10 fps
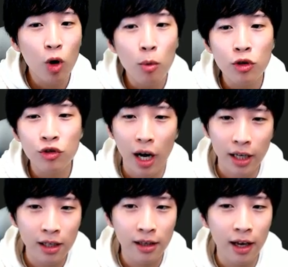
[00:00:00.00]
물어볼 수가
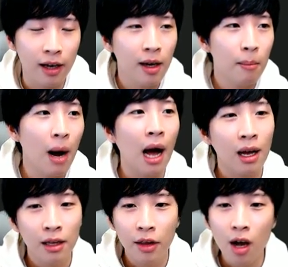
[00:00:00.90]
있는데 마
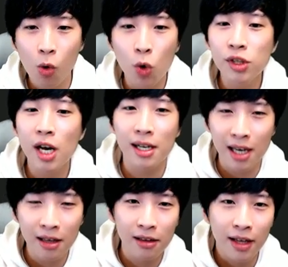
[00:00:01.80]
내가 코드 하나
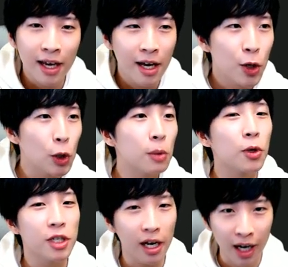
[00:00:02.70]
짰는데
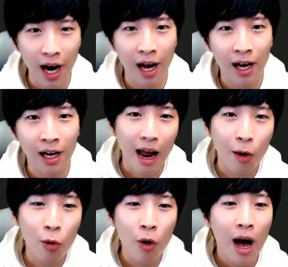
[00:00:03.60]
여기서부터 시작해라
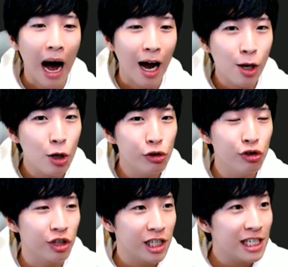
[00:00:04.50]
라고
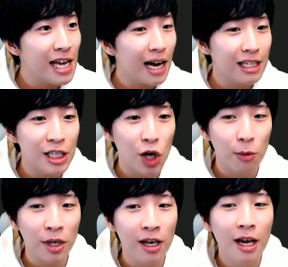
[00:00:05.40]
알려주는 시작
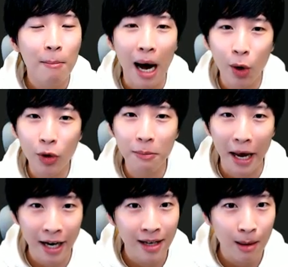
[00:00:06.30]
지점이 바로 이
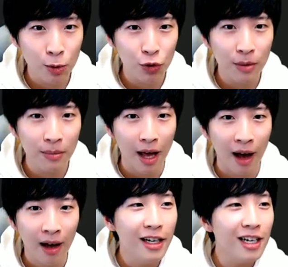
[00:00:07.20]
메인
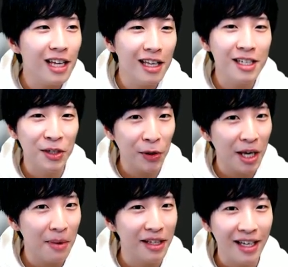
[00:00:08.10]
함수입니다 일단은
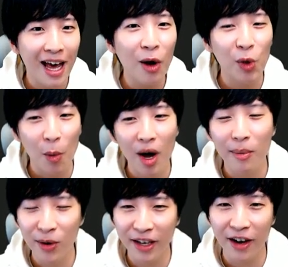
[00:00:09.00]
그렇게만 이해하고
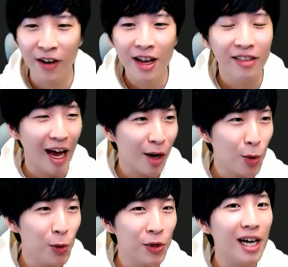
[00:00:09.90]
넘어가 볼게요 나의
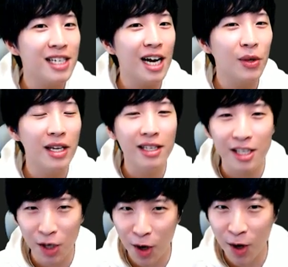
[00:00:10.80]
코드가 시작되는
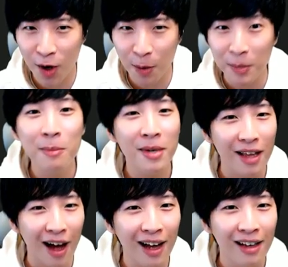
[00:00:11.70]

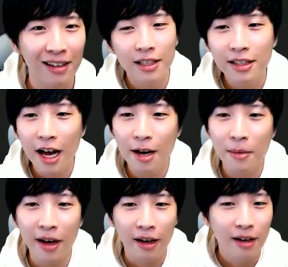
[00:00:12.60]
지점입니다 그
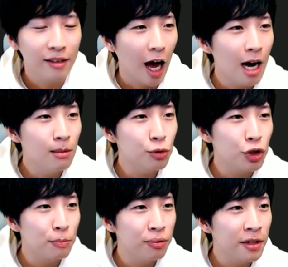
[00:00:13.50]
다음에 다음
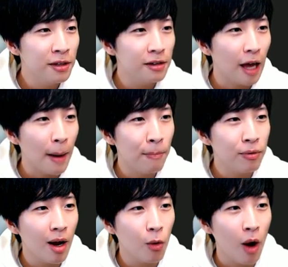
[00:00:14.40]
줄 프린트
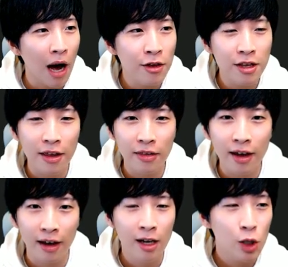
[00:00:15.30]
F라고 하는
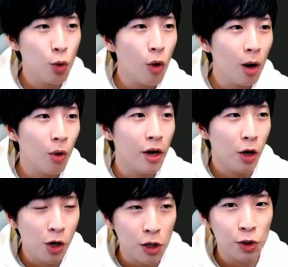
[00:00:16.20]
애인데 소괄호가
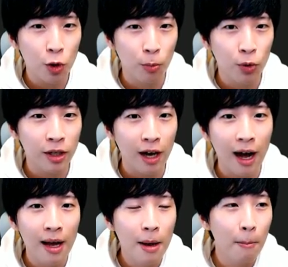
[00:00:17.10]
열려진 거
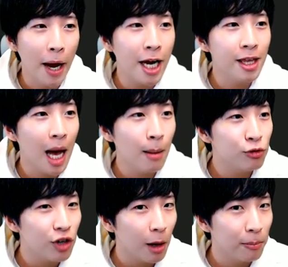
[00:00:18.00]
보니까 메인
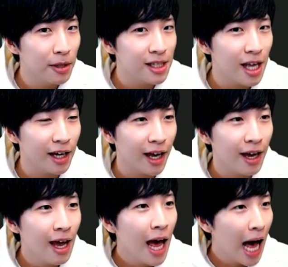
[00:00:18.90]
함수랑
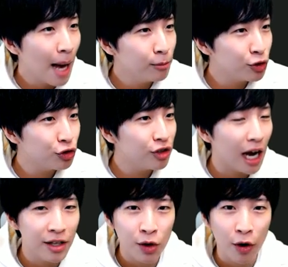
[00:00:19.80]
비슷하게
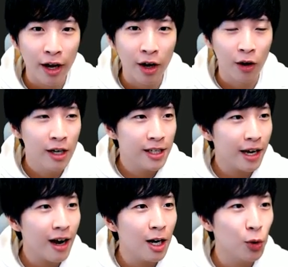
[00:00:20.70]
함수라는 거예요
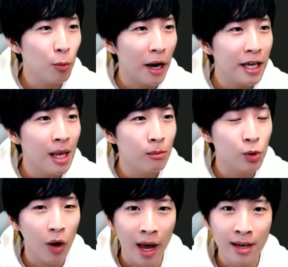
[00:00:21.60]
색깔도 메인
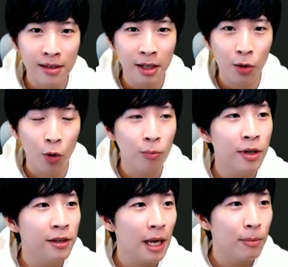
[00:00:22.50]
함수도 하얀색이고
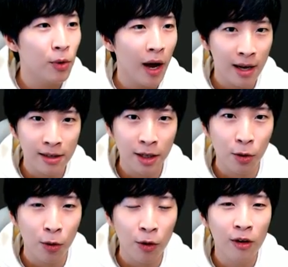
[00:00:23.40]
프린트 F도
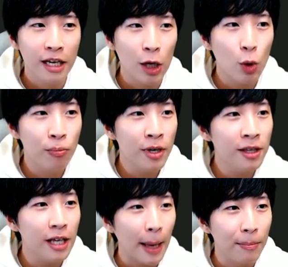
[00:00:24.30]
하얀색이고 얘도
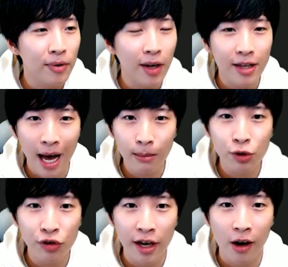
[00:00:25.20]
프린트 F라는
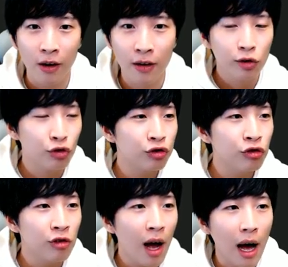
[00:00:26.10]
함수예요
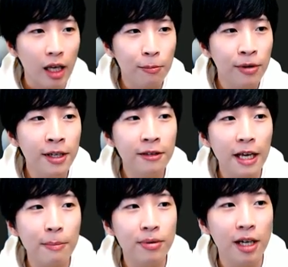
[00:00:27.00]
누군가 이
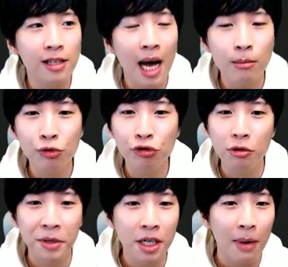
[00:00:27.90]
printf라는
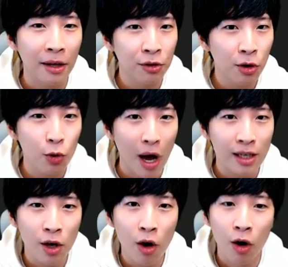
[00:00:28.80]
함수를 미리 만들어
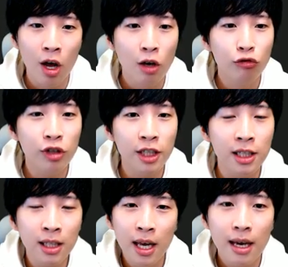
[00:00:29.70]
놔서
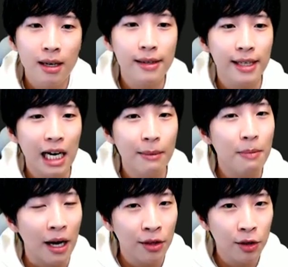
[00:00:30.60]
우리는 그 사람이
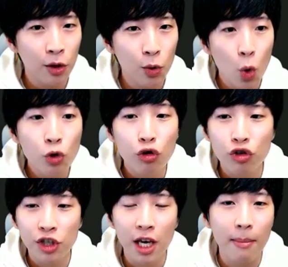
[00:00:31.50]
만들어 놓은
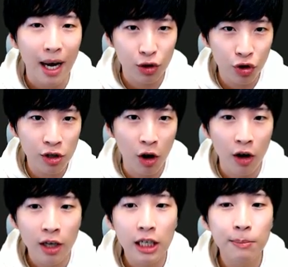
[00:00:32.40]
규칙에
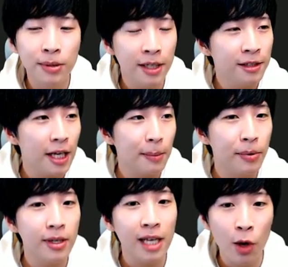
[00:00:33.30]
맞춰서 이
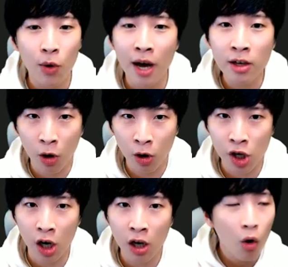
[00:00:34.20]
printf를 사용하는
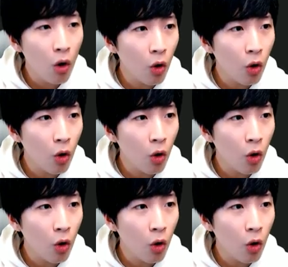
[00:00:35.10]
거죠 어?